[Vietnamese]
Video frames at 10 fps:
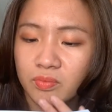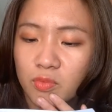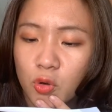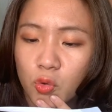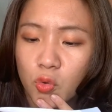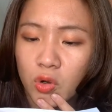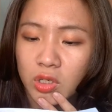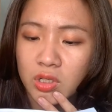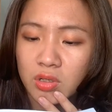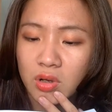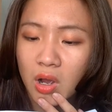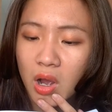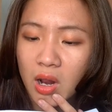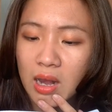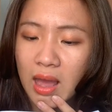một cuốn
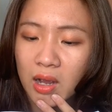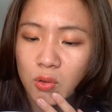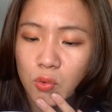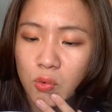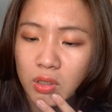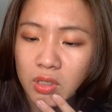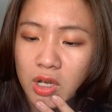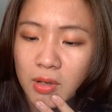nữa là cuốn